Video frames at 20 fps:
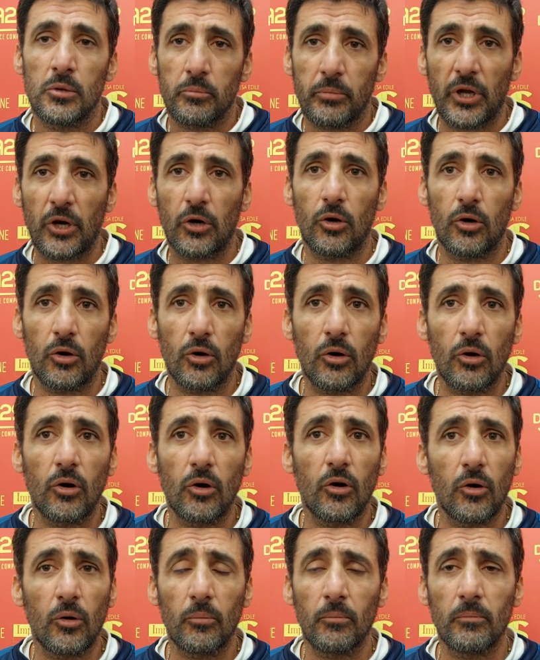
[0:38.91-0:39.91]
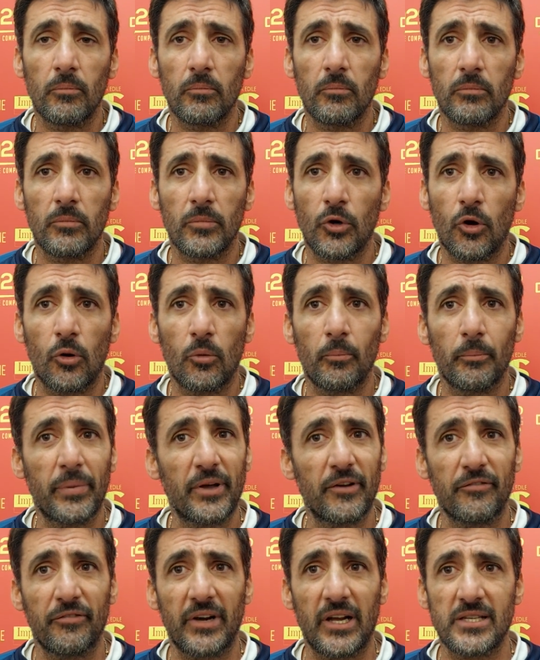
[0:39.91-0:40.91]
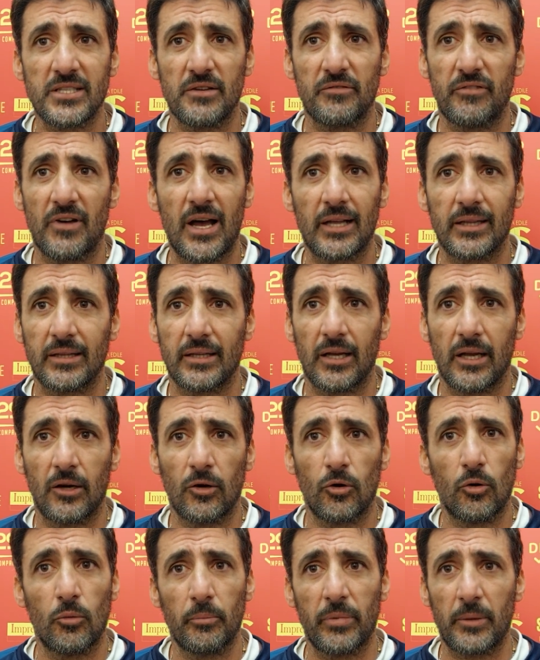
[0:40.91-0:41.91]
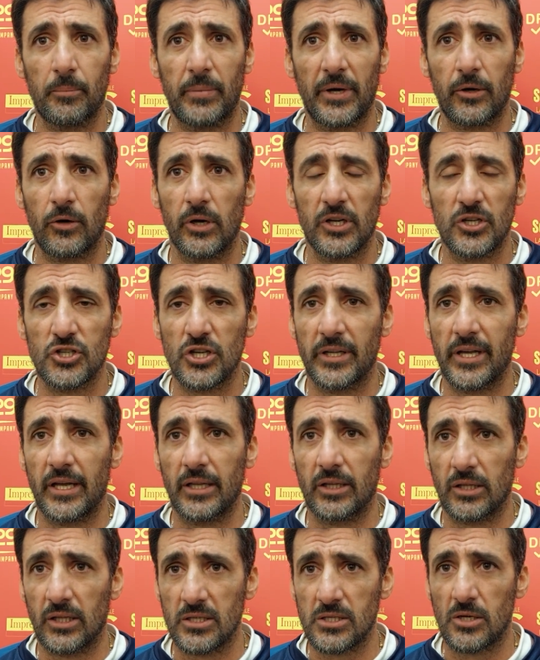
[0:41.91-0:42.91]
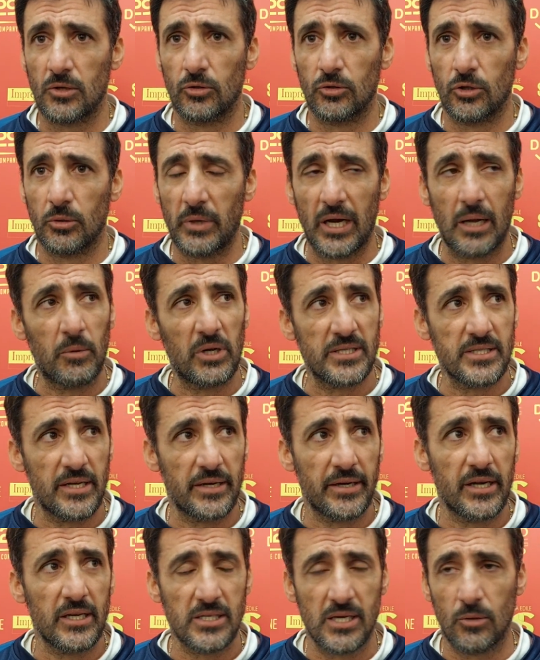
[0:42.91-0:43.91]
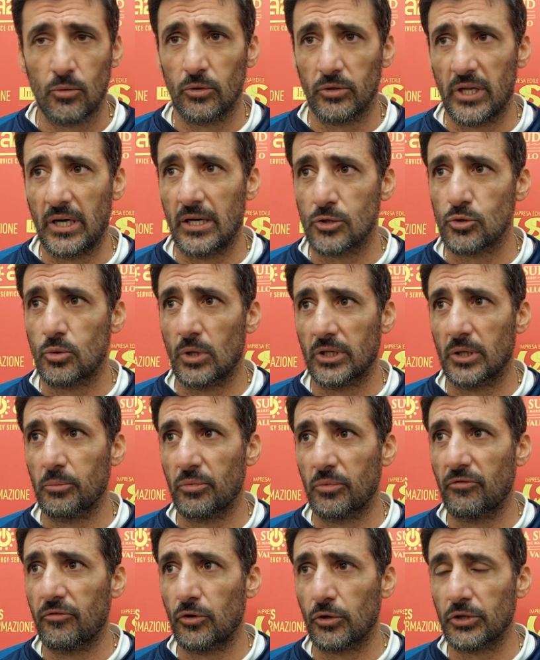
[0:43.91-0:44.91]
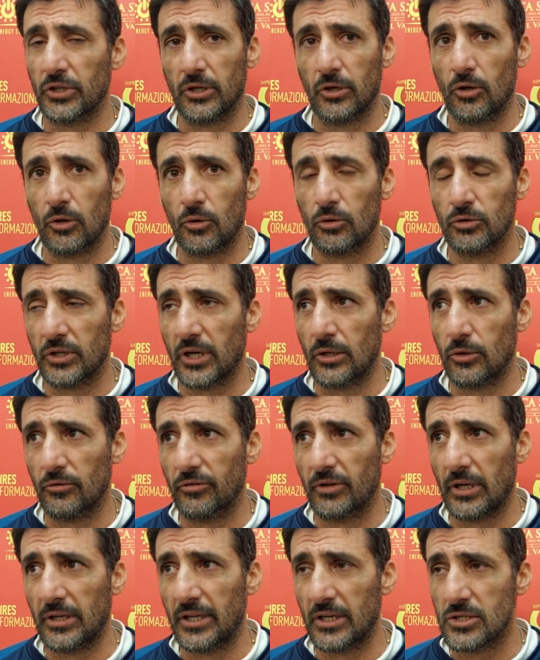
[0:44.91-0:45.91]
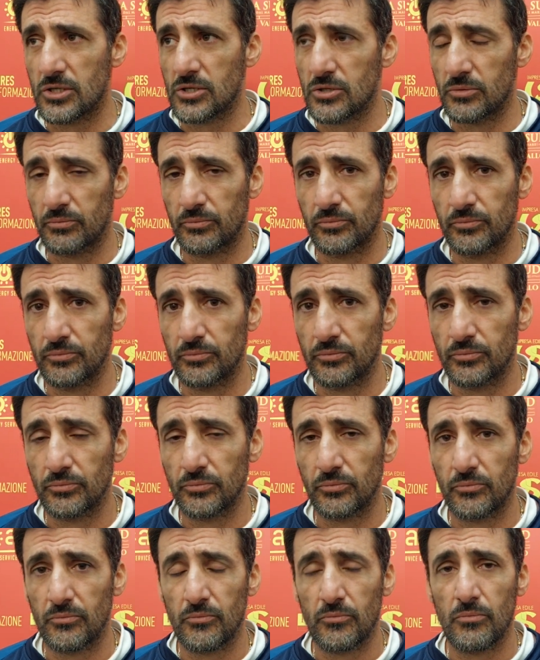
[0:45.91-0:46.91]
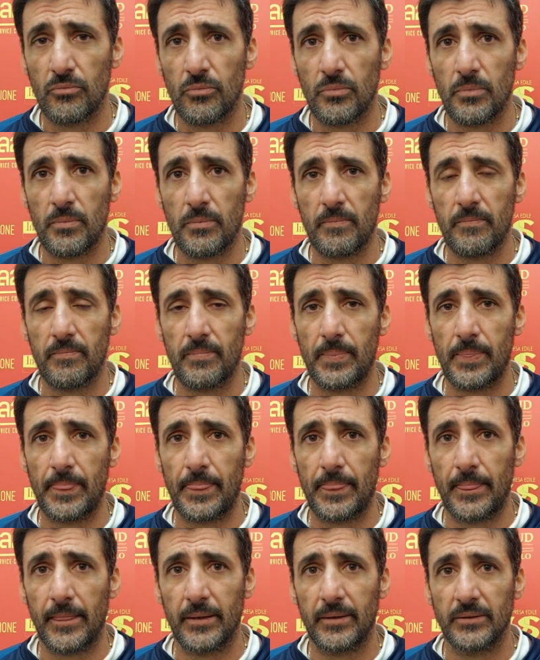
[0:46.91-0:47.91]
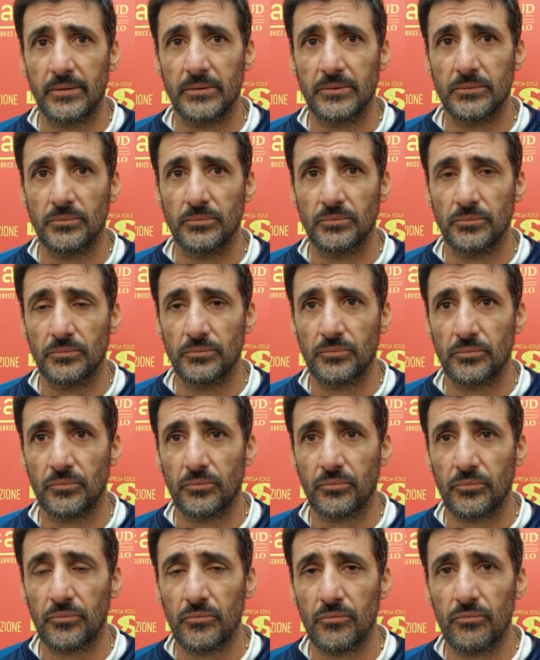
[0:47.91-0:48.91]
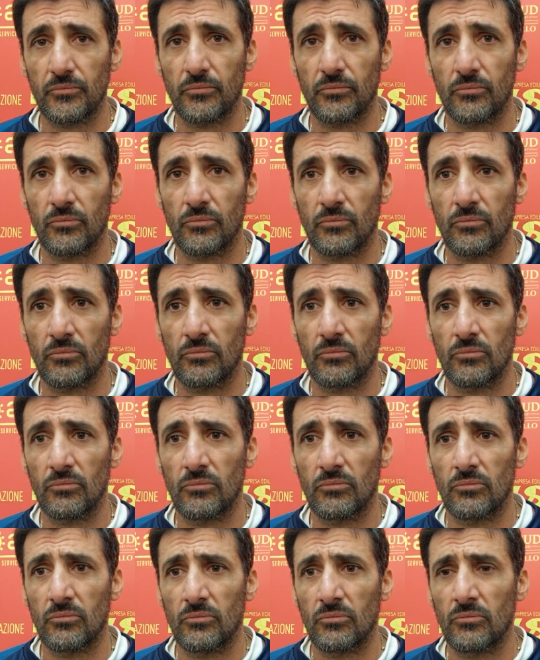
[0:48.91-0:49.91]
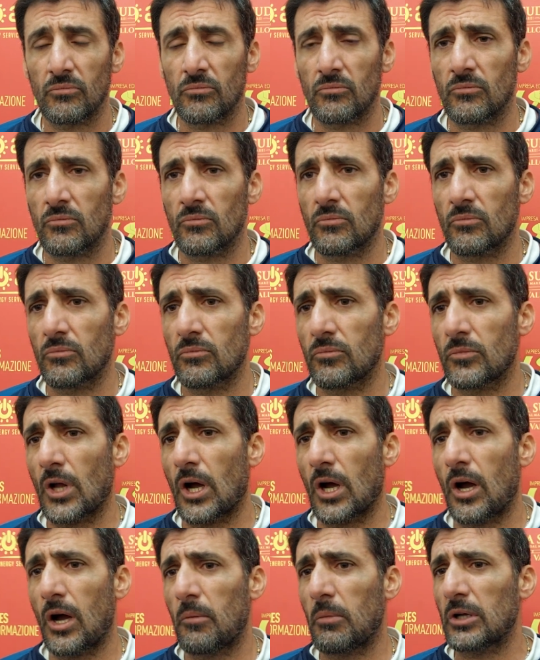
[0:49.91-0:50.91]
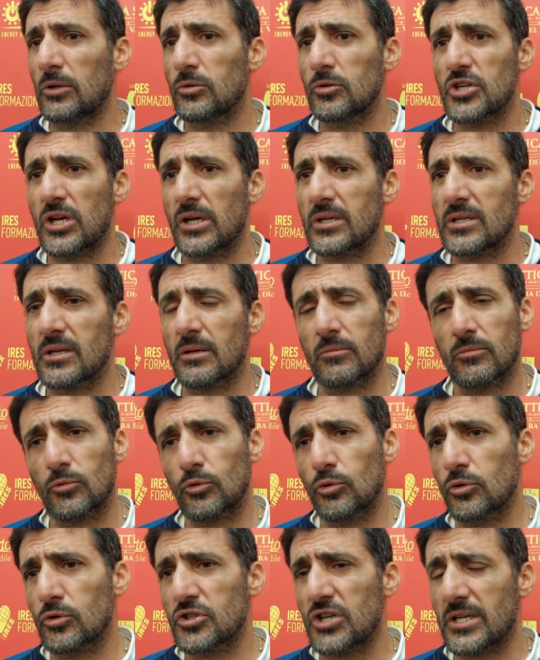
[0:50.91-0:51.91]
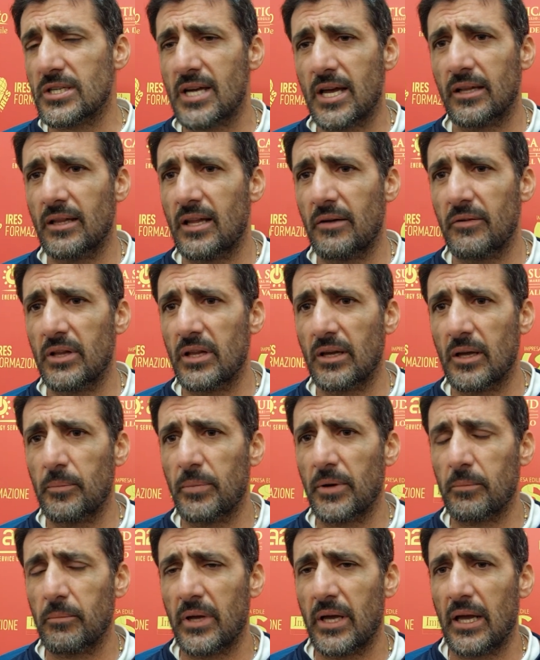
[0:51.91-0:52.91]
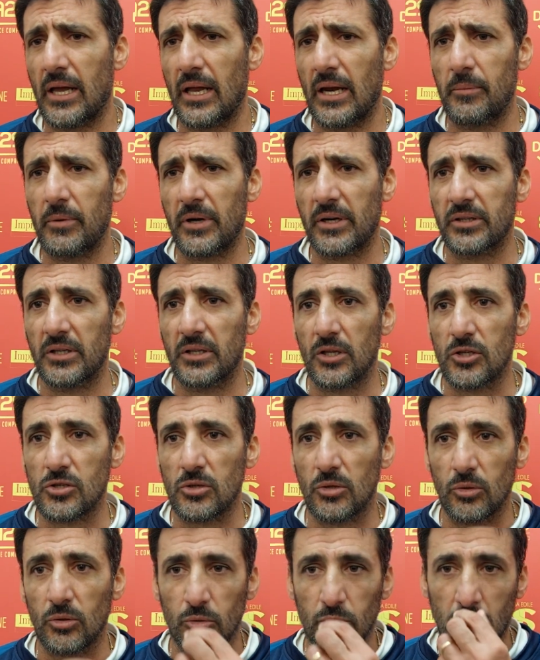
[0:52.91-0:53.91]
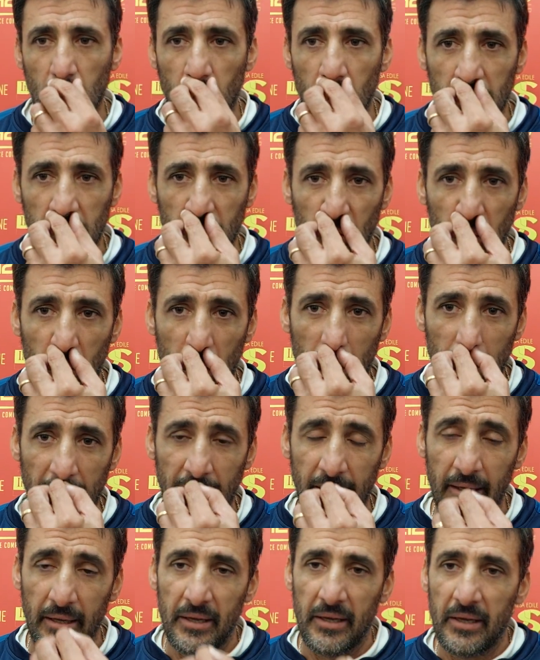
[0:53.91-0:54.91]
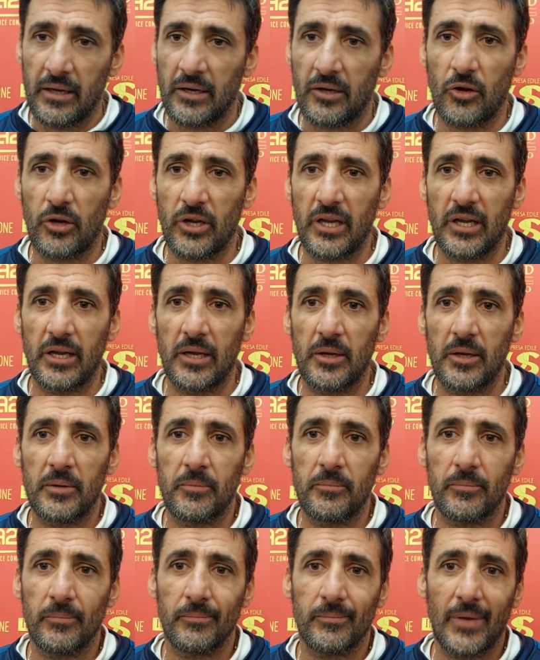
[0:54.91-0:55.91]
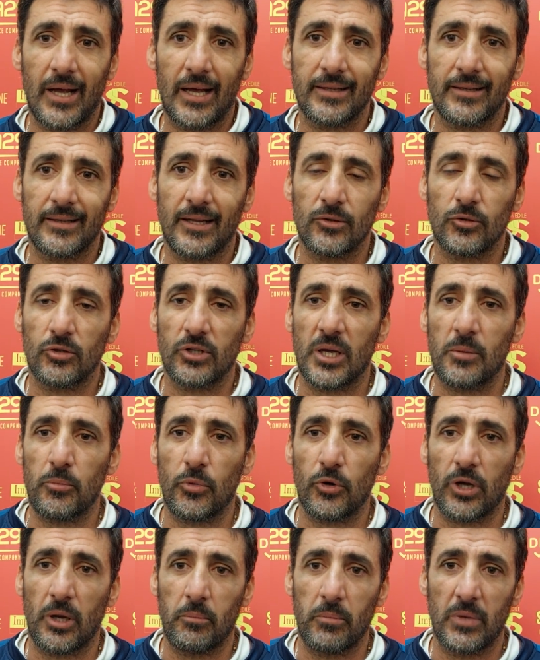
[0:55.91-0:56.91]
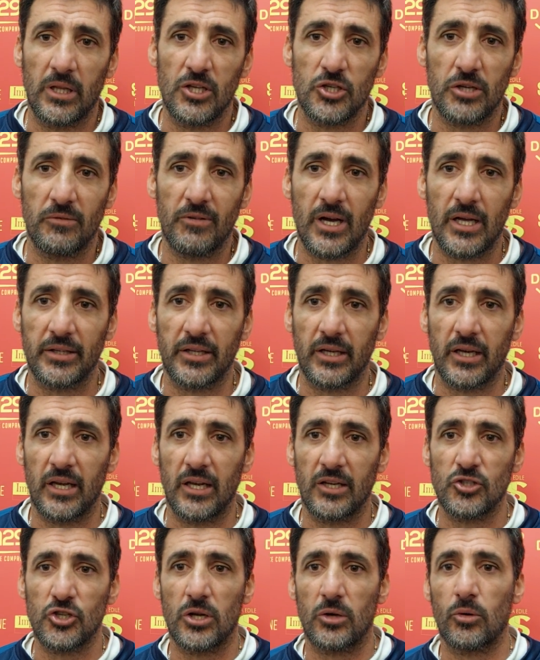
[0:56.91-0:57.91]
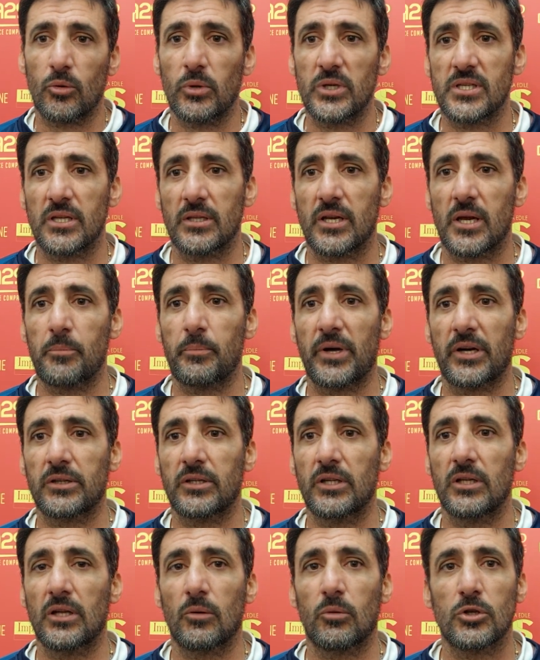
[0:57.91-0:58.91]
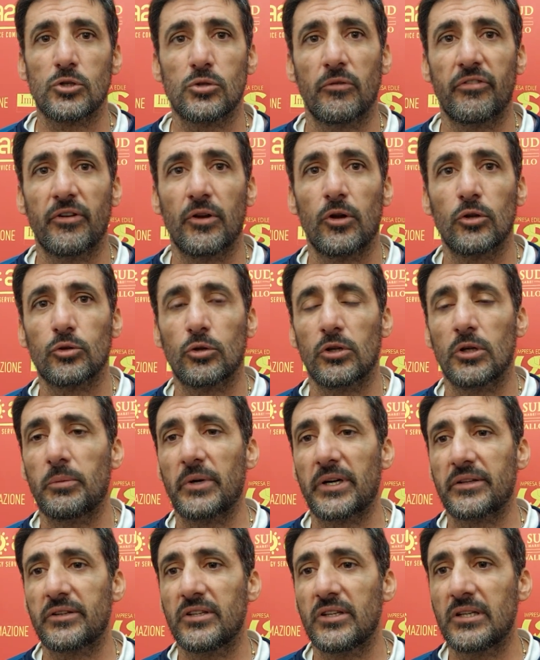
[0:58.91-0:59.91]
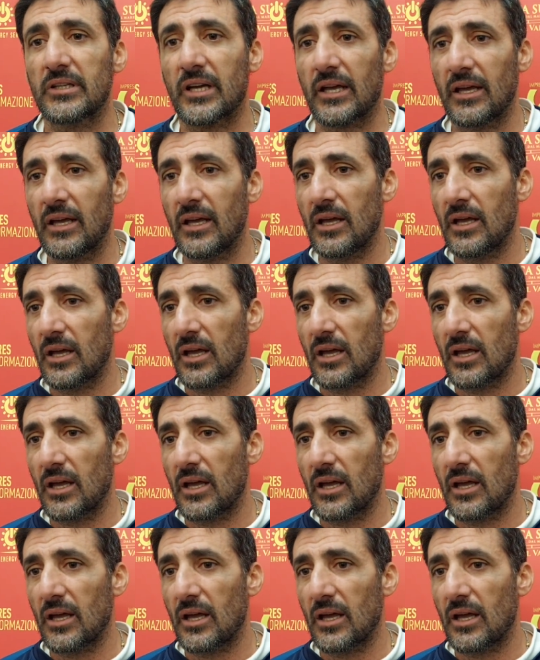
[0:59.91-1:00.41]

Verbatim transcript: Però mm, non per frase fatta e non per parole già dette, secondo me la Mazzarese è una delle squadre più forti che ho incontrato fino adesso. Si torna a vincere in trasferta, che valore ha questa vittoria, questi tre punti? No, ma tu già, tu già sai Davide che per me le partite sono tutte quante uguali noi ha ah, da tanto tempo che mi dicevate che c'erano queste tre partite, questo filotto di partite